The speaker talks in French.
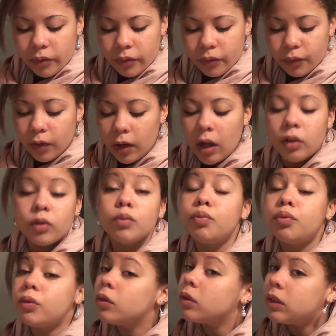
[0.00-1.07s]
voilà, donc
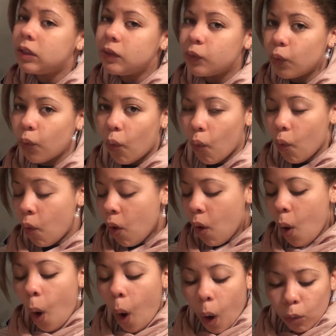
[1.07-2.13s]
pour 10 euros
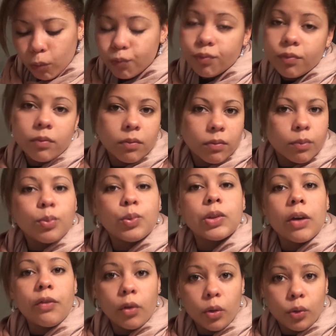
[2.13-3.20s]

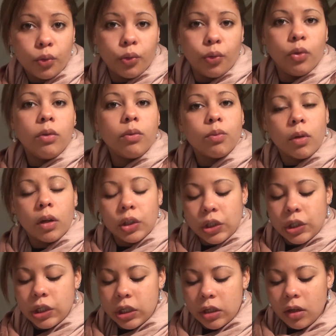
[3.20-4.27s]
ça vaut le coup, moi je
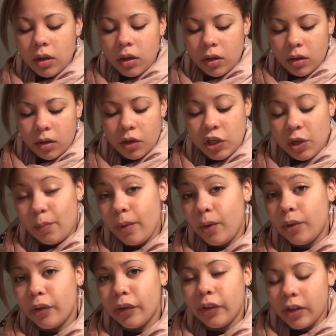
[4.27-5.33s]
dis. Euh, j'ai pas eu
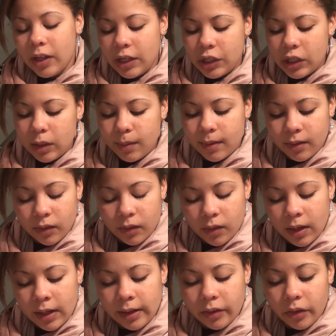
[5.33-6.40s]
le temps d'en acheter parce
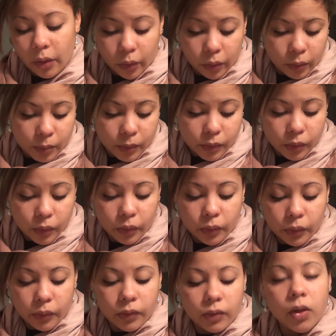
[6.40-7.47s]
qu'elle était en rupture
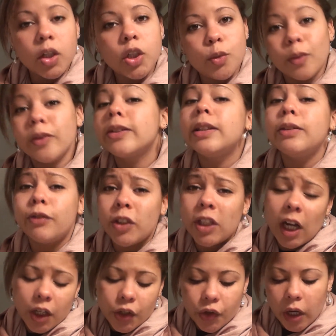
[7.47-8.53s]
de stock. Je pense qu'il
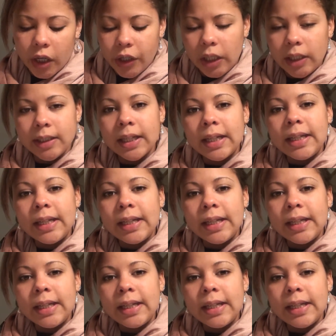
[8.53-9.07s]
faudra que je rachète.